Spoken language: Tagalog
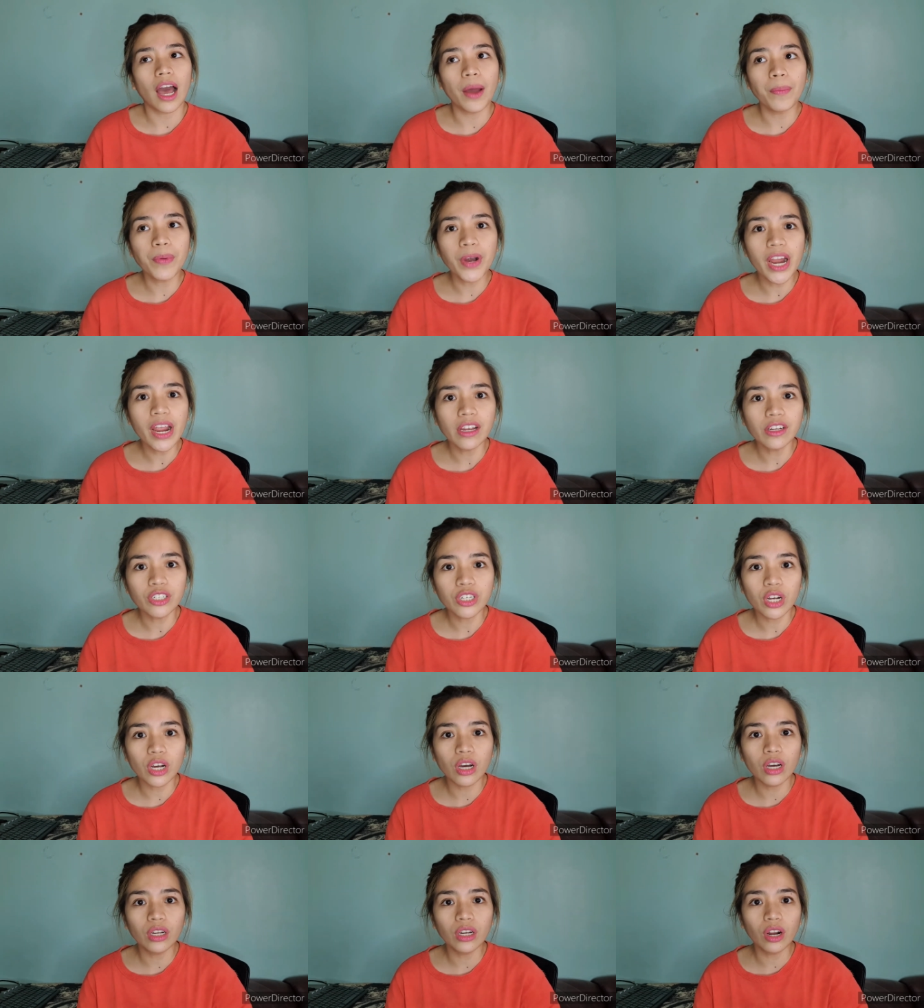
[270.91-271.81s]

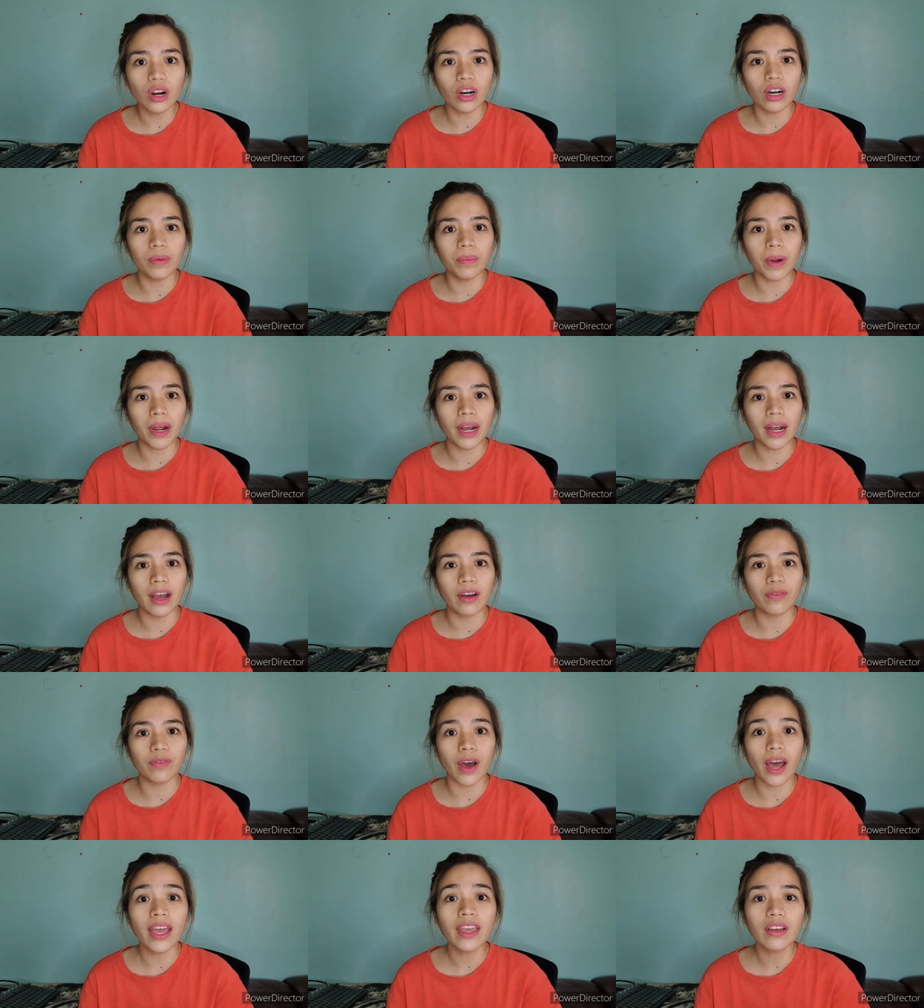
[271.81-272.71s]
apprehension or
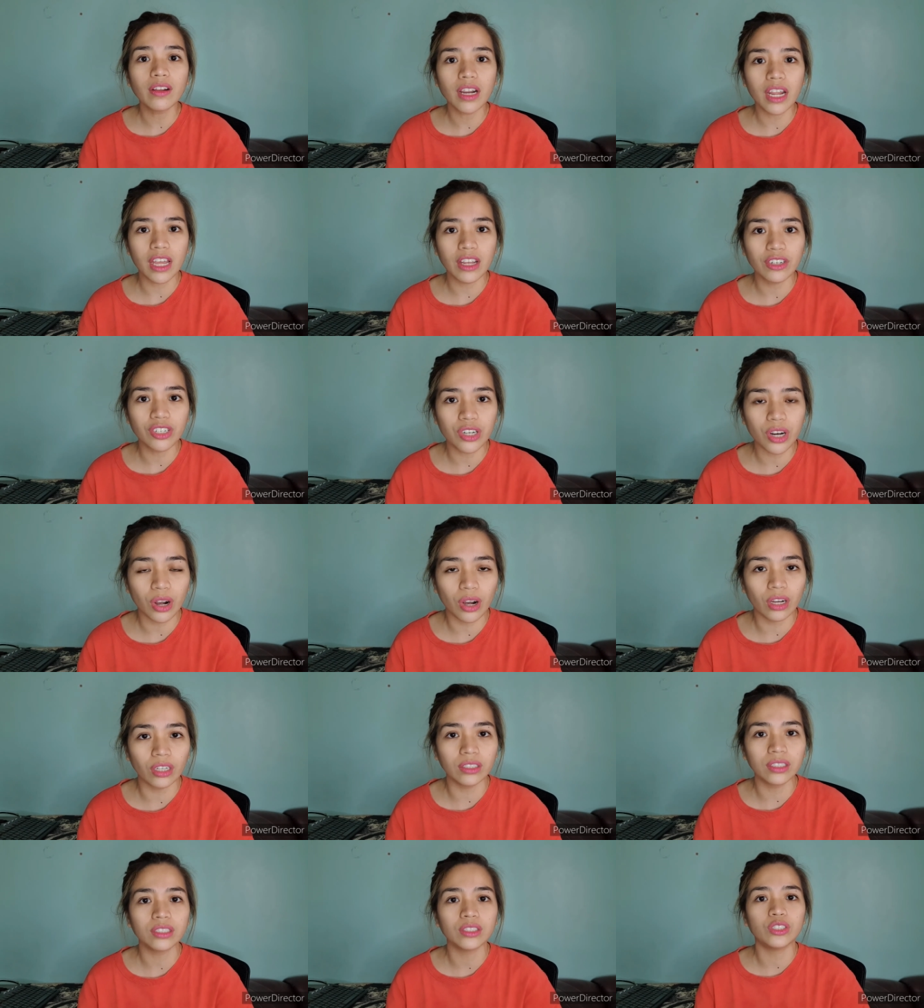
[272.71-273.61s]
mga
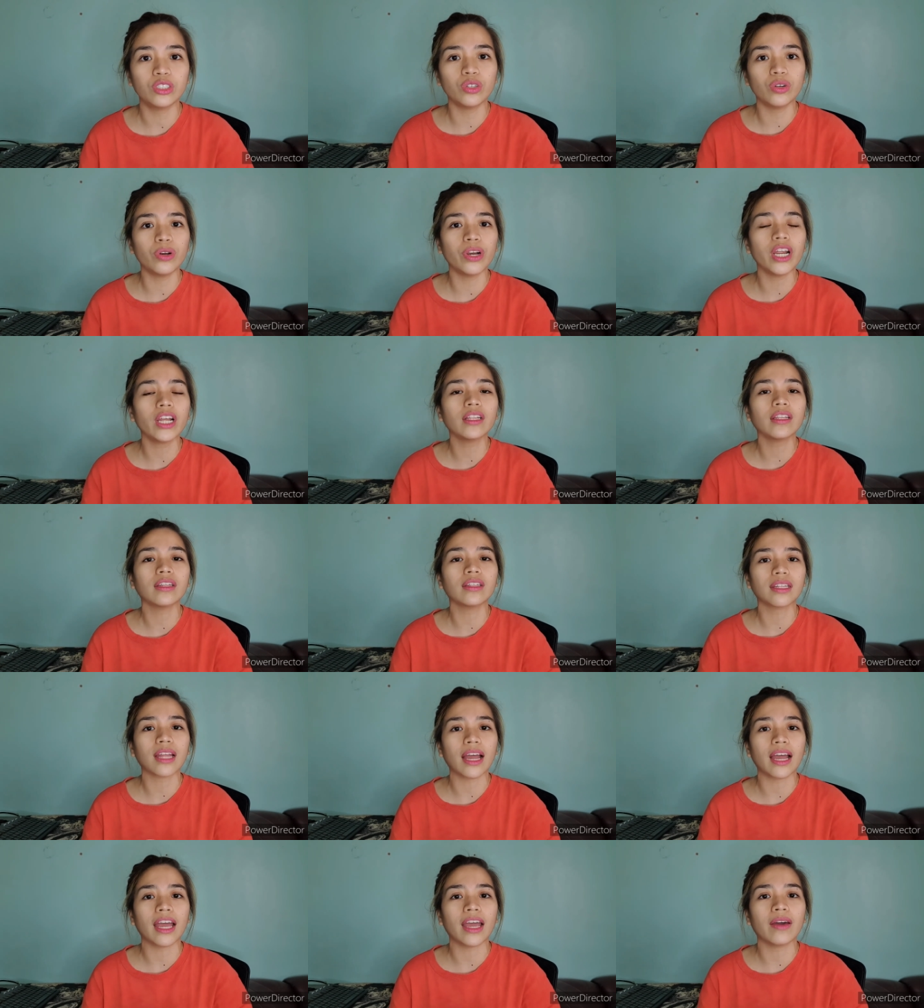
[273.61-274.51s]
violations during
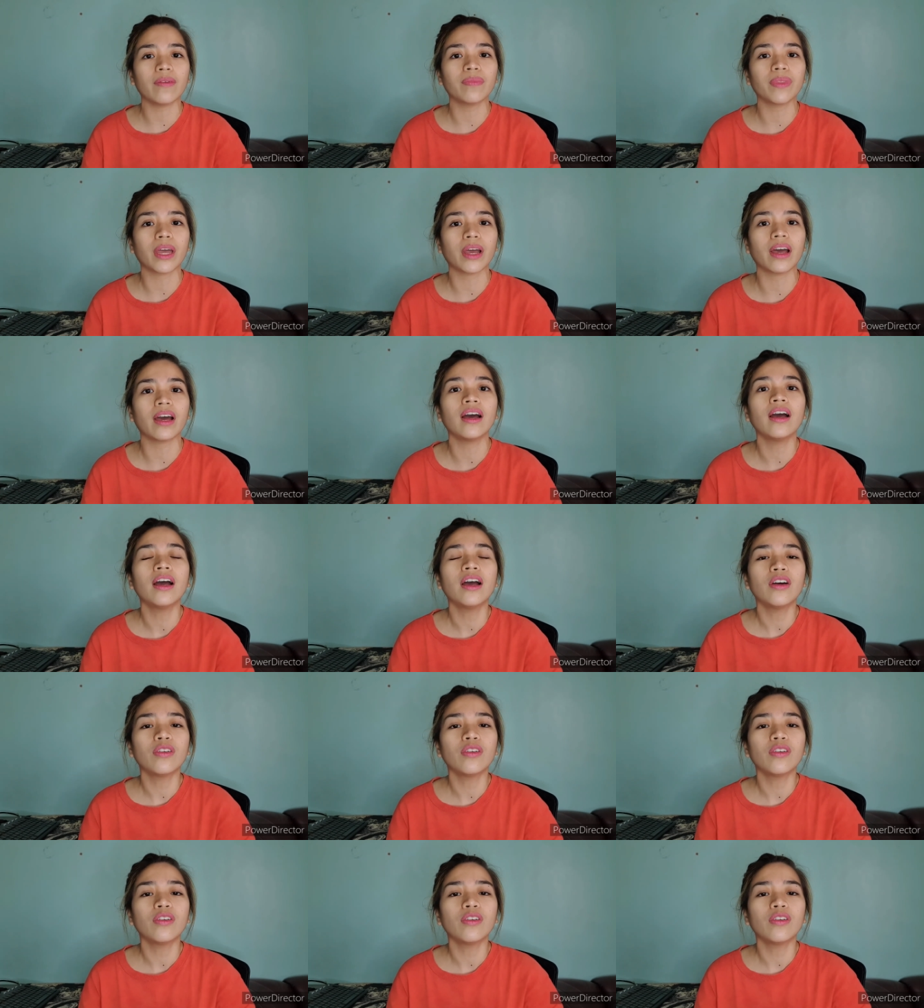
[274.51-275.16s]
the time na